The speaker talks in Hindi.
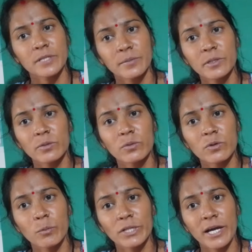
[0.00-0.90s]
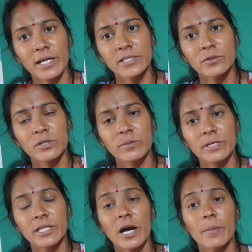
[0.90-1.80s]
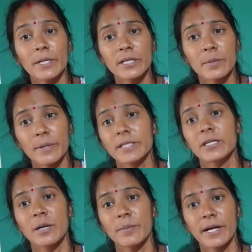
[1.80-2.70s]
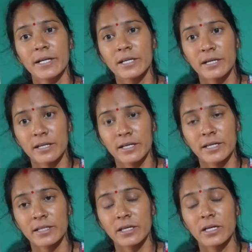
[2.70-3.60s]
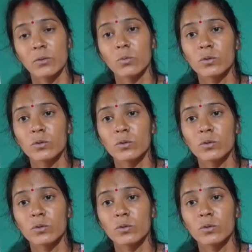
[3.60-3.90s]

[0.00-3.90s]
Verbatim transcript: सभी लोगों को पता है जिन्होंने मेरे लिए अभद्र अभद्र कमेंट कर रखे थे